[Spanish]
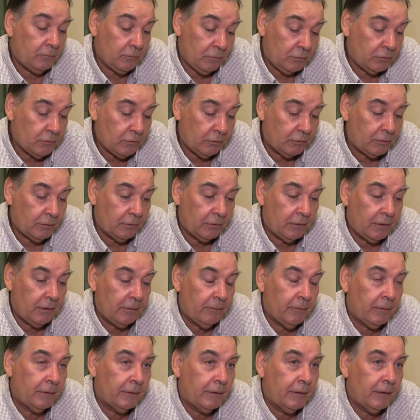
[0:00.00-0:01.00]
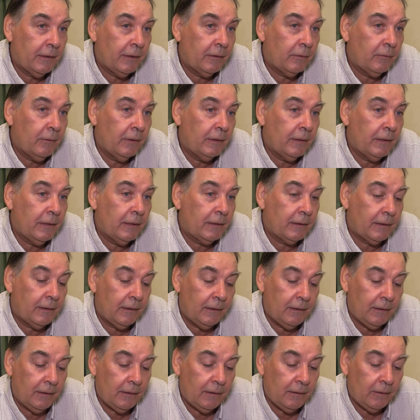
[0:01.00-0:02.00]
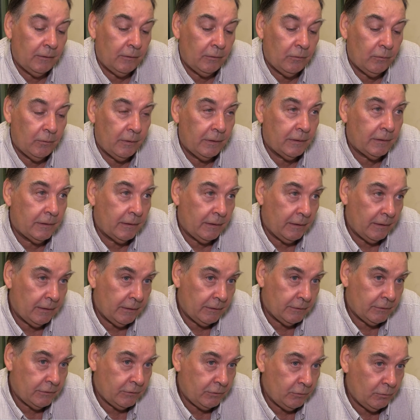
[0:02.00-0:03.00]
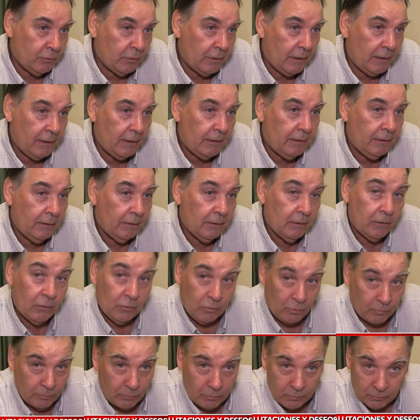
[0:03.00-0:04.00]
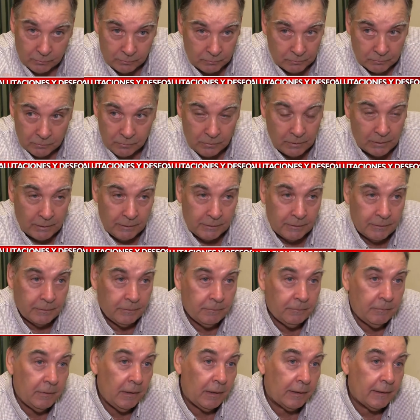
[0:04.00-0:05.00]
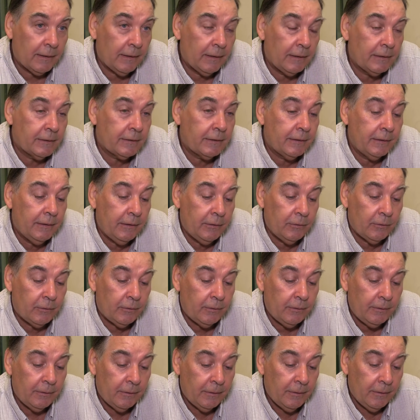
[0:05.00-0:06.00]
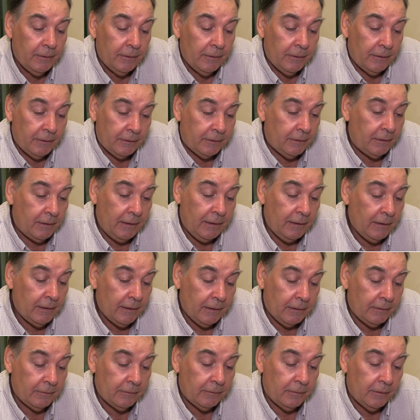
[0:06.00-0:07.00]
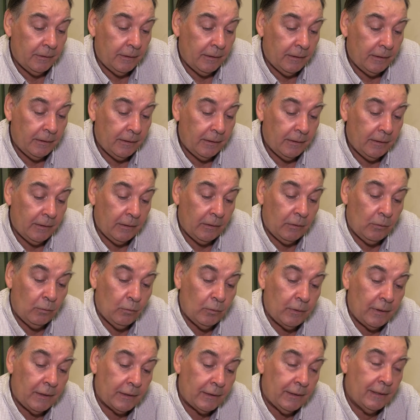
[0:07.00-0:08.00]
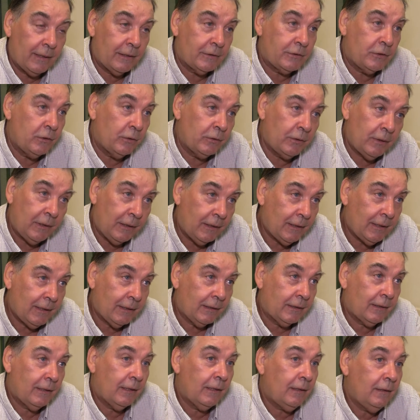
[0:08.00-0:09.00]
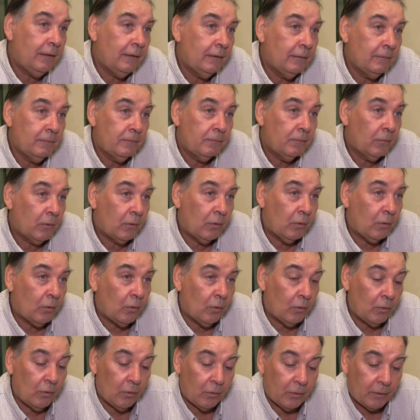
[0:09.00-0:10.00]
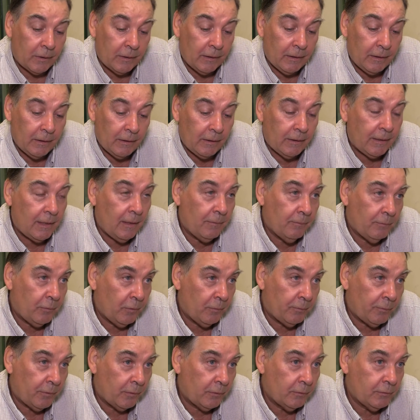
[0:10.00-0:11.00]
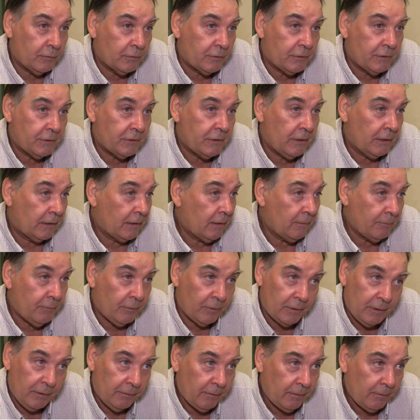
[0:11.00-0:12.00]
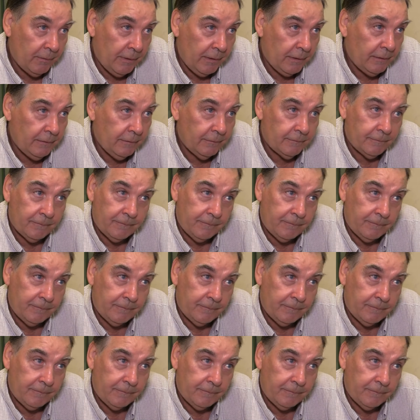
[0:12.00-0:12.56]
nosotros tenemos que tener en cuenta que en nuestra ciudad, como de acá alrededor, tienen eh, una relación directa con lo que el campo produce. Si el campo le va bien,